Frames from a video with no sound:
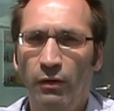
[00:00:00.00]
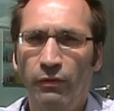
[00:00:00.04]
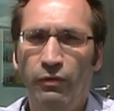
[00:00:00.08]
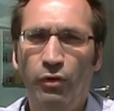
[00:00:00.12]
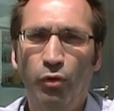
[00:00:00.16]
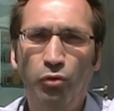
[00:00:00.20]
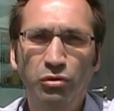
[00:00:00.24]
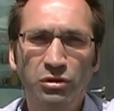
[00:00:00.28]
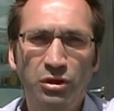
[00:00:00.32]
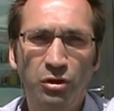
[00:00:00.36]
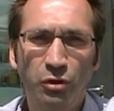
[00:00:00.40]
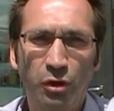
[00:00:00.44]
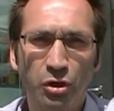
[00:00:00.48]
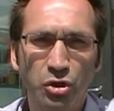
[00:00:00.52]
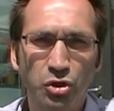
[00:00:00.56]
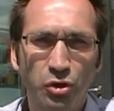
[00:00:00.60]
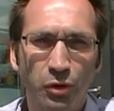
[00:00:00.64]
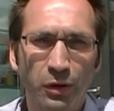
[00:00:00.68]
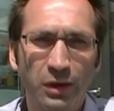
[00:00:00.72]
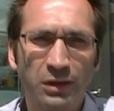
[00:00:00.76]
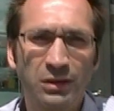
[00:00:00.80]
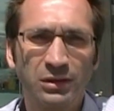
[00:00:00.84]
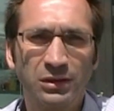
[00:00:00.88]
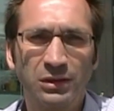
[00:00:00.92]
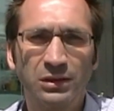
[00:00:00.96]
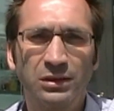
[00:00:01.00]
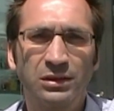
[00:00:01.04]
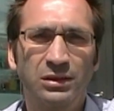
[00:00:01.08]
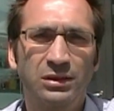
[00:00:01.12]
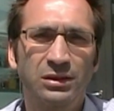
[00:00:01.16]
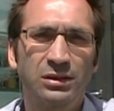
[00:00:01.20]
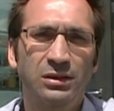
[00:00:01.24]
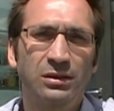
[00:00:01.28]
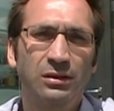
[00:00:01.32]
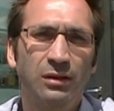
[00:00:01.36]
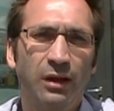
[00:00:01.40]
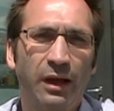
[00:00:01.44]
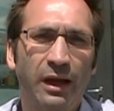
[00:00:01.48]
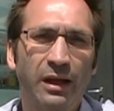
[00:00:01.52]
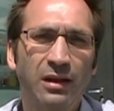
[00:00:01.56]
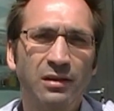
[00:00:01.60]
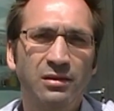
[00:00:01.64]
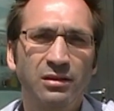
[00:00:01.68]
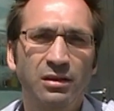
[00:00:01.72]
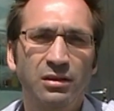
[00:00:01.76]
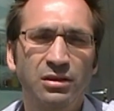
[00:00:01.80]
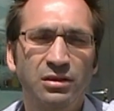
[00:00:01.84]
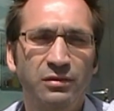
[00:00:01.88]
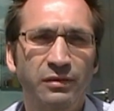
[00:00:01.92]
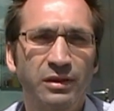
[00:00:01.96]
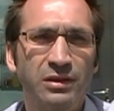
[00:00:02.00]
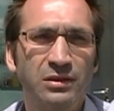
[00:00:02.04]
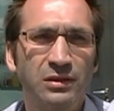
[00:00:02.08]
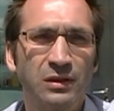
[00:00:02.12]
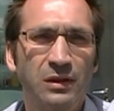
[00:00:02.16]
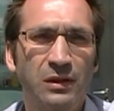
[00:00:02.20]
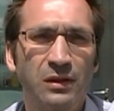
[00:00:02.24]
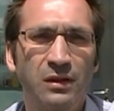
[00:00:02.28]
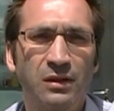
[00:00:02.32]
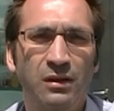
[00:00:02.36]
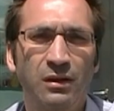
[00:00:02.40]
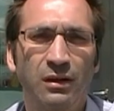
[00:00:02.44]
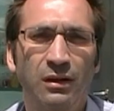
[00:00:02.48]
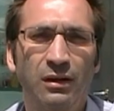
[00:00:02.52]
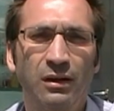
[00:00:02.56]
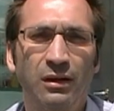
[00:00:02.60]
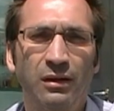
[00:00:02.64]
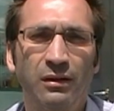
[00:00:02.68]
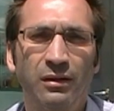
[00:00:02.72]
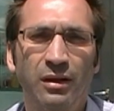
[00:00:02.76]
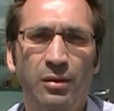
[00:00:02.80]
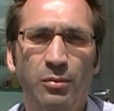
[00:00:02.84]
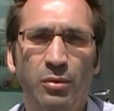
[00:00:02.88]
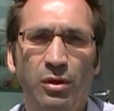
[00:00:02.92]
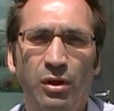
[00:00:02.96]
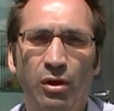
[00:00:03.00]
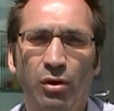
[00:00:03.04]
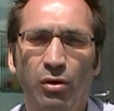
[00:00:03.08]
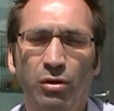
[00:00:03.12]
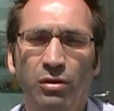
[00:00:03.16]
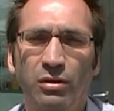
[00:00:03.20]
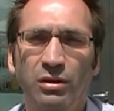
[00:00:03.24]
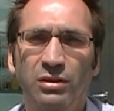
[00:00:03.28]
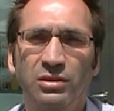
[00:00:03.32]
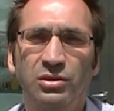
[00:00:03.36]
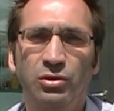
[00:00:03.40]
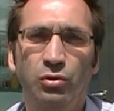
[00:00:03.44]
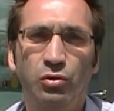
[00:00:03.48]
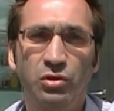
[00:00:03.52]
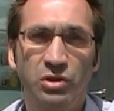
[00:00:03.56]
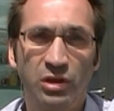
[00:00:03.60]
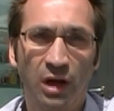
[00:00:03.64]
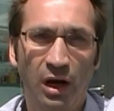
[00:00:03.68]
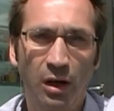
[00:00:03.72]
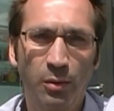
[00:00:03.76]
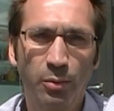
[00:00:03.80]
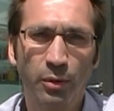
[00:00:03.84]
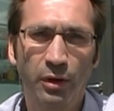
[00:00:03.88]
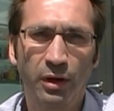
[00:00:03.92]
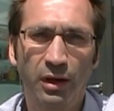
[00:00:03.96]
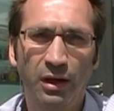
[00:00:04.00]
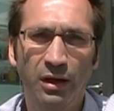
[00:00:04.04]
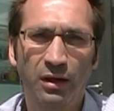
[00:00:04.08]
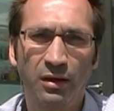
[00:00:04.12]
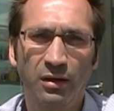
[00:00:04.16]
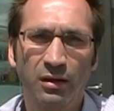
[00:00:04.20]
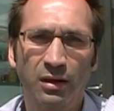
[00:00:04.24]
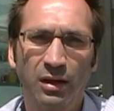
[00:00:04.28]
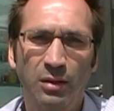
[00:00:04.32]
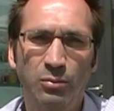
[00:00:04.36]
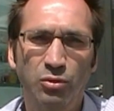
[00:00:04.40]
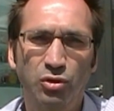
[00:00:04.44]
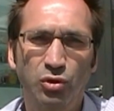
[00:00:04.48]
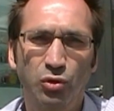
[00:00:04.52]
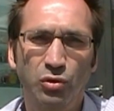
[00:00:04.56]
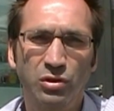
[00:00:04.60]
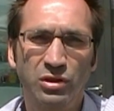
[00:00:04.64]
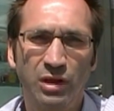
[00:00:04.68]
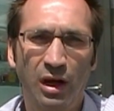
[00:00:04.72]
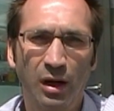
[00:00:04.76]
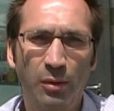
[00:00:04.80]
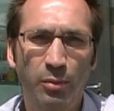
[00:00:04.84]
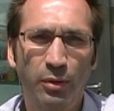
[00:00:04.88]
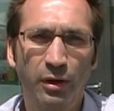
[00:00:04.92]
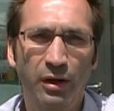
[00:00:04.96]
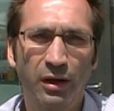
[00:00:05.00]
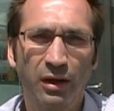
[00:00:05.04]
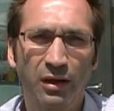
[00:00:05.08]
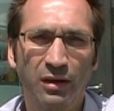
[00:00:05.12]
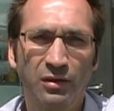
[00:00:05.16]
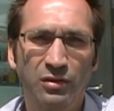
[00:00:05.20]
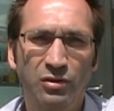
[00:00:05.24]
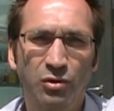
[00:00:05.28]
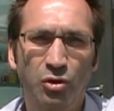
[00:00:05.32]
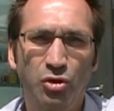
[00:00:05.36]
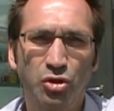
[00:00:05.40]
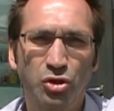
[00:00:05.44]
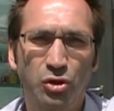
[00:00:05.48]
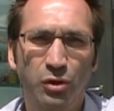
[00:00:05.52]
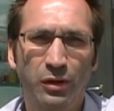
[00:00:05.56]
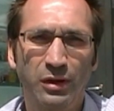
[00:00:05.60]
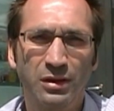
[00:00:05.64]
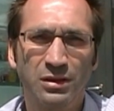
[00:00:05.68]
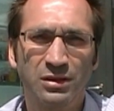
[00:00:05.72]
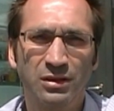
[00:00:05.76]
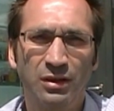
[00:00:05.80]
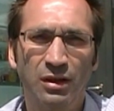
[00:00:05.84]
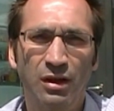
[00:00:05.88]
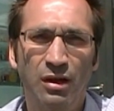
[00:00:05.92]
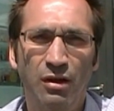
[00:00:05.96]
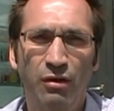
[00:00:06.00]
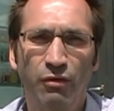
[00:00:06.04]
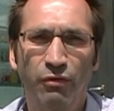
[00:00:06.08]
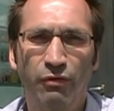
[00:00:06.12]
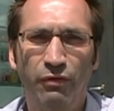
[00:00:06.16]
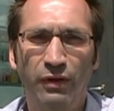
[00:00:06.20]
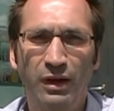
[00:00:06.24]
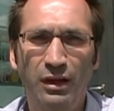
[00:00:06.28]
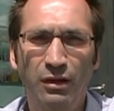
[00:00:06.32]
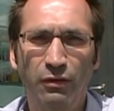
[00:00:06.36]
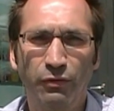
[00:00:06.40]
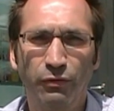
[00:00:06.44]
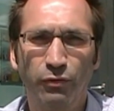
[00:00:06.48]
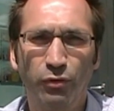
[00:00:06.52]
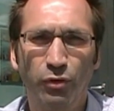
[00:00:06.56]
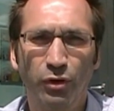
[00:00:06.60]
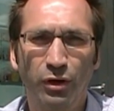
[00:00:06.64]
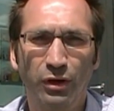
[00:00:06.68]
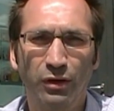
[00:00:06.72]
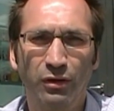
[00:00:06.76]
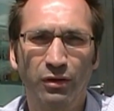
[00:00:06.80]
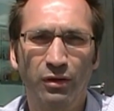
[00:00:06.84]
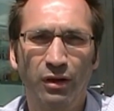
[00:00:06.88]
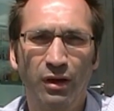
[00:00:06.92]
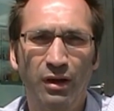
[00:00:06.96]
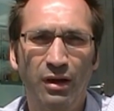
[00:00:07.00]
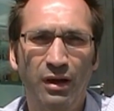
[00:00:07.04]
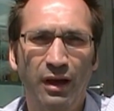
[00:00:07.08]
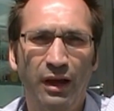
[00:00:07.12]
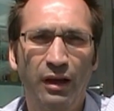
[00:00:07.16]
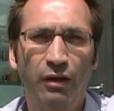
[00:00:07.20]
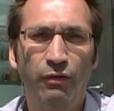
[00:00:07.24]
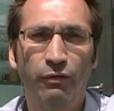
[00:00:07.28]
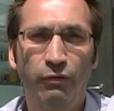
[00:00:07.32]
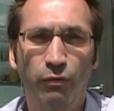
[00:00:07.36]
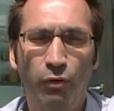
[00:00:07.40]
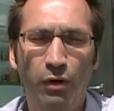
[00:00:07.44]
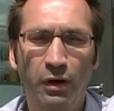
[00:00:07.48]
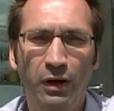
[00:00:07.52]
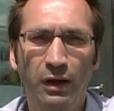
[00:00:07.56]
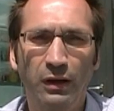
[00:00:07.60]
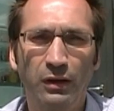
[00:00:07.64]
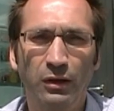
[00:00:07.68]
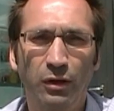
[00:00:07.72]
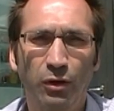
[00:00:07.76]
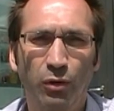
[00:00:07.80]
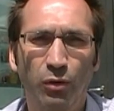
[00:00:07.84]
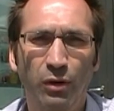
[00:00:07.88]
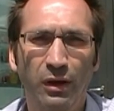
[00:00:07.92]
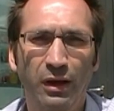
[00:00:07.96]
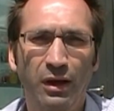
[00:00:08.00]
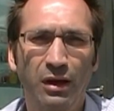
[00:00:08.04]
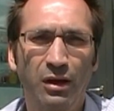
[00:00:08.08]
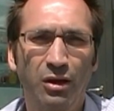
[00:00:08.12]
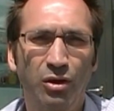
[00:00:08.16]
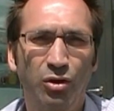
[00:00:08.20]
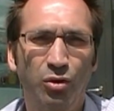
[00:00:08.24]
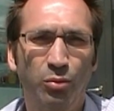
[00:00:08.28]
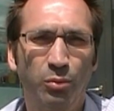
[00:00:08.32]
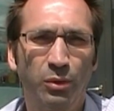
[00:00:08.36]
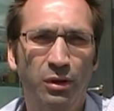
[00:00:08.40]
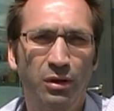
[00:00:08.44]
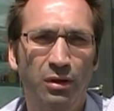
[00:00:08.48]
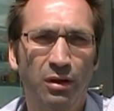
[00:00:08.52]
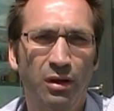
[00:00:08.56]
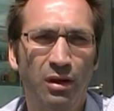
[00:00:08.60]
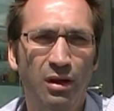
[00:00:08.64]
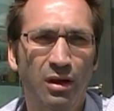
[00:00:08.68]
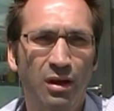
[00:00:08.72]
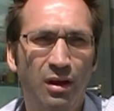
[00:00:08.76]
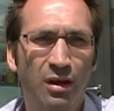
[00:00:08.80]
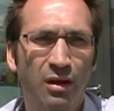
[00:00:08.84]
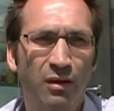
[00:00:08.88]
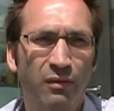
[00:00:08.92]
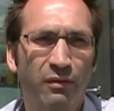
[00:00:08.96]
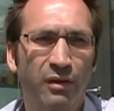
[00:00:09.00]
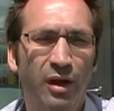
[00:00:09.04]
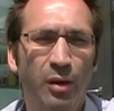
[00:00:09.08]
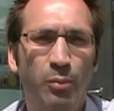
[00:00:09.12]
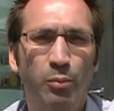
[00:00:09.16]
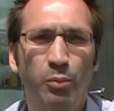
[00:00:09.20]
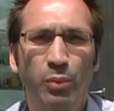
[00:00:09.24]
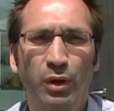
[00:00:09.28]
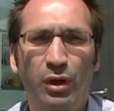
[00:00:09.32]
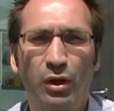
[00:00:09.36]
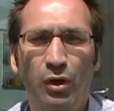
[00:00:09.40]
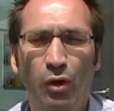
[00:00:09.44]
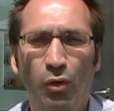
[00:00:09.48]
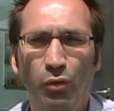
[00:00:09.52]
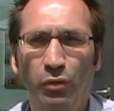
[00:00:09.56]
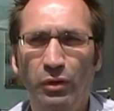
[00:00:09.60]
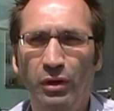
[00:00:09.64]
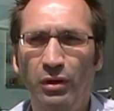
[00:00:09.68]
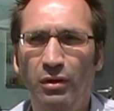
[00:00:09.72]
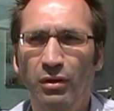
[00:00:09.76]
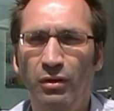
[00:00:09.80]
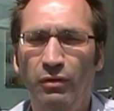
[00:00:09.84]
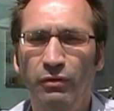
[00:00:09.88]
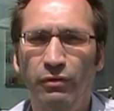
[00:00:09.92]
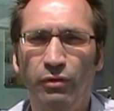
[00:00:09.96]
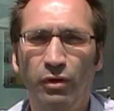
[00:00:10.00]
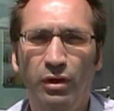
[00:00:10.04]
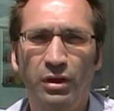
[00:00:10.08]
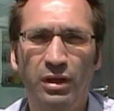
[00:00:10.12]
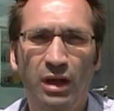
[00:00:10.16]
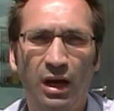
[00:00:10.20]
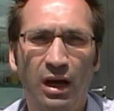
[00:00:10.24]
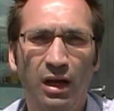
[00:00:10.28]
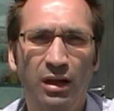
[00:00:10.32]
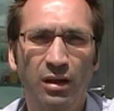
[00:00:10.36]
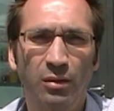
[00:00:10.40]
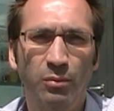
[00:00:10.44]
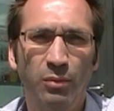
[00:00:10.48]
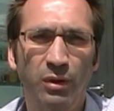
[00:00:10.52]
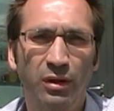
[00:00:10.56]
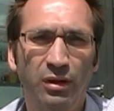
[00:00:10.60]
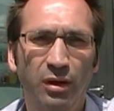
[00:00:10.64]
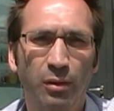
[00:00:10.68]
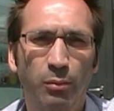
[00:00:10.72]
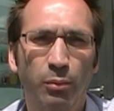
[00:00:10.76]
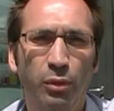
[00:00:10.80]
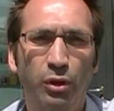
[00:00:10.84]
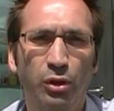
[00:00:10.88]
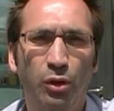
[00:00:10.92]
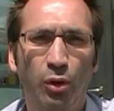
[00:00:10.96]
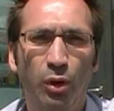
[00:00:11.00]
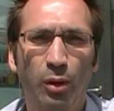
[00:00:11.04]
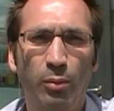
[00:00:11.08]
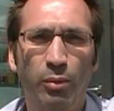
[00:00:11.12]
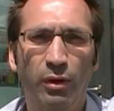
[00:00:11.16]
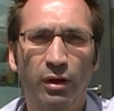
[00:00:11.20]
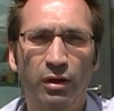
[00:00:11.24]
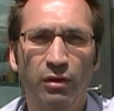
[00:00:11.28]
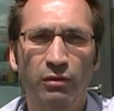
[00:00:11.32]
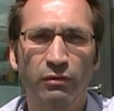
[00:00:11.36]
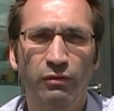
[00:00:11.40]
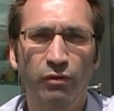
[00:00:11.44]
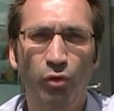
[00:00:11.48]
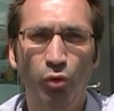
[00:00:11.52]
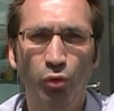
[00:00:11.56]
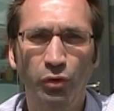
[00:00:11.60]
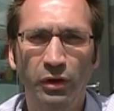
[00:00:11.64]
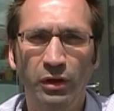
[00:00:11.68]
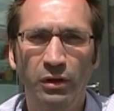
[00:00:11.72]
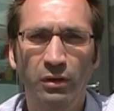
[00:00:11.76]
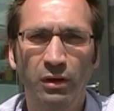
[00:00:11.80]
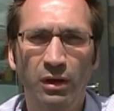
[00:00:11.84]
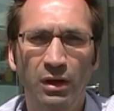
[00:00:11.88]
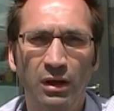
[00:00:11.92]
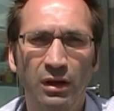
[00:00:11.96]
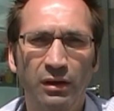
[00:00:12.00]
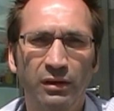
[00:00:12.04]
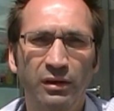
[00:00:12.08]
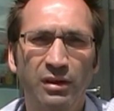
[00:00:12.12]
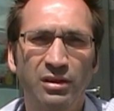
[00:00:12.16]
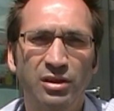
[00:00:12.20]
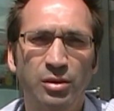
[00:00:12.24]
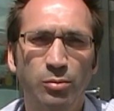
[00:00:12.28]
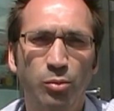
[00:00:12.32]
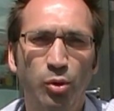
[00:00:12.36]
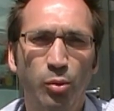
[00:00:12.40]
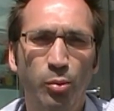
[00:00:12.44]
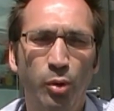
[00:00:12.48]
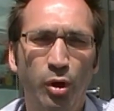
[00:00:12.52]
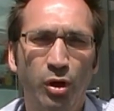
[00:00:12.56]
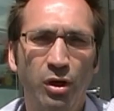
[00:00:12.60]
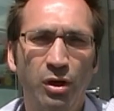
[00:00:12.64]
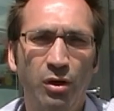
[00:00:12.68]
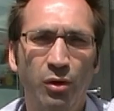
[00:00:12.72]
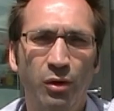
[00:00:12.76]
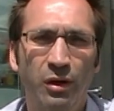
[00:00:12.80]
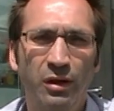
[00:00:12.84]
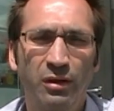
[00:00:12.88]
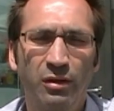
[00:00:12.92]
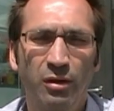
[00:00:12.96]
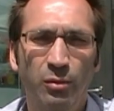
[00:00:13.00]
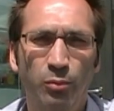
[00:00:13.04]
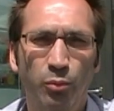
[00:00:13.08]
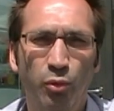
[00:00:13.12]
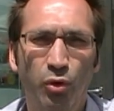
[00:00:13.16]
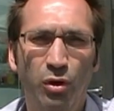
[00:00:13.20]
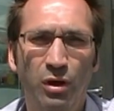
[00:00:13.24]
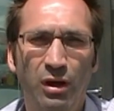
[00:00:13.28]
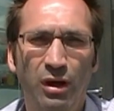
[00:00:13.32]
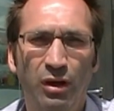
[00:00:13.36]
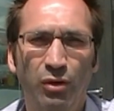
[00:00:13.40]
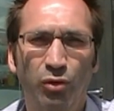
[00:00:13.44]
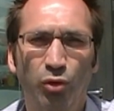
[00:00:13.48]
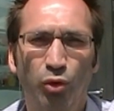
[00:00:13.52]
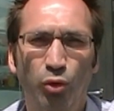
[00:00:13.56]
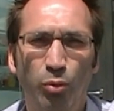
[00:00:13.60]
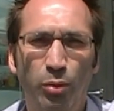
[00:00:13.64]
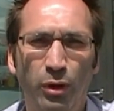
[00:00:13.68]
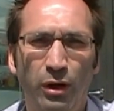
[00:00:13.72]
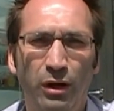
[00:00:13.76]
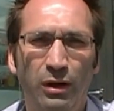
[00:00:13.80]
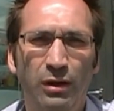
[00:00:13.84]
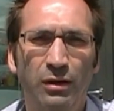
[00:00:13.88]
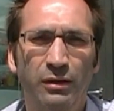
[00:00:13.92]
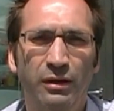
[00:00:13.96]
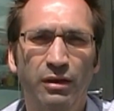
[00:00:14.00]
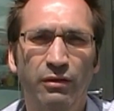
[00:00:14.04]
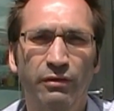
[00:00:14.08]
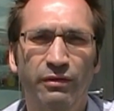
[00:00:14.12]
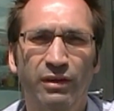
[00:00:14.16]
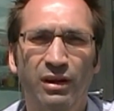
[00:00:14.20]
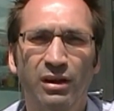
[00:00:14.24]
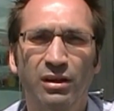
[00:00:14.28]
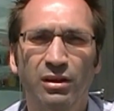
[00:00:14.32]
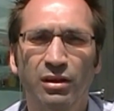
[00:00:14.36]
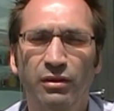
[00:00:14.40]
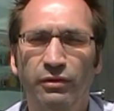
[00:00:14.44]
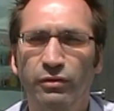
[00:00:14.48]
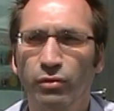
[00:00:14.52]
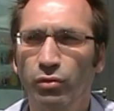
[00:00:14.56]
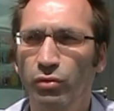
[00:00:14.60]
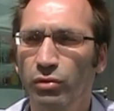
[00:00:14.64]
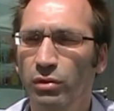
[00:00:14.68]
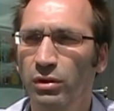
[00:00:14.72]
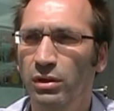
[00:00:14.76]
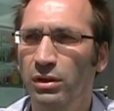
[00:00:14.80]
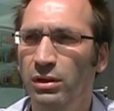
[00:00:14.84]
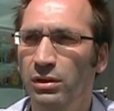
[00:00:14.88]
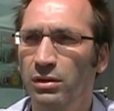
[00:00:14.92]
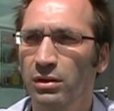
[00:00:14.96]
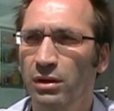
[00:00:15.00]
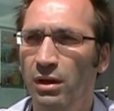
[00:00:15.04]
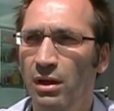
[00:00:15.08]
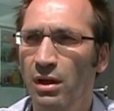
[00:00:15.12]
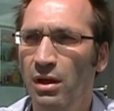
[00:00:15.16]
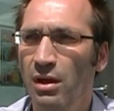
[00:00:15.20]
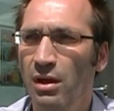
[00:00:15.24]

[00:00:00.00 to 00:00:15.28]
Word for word: Für uns in Deutschkreuz ist eines ganz wesentlich, äh, nämlich auch der Sozialbereich. Im Sozialbereich ist Deutschkreuz federführend eine Vorreiterrolle eingenommen. Wir haben begonnen vor Jahren mit dem betreubaren Wohnen, das im Übrigen heute im Burgenland überall Gefallen gefunden hat.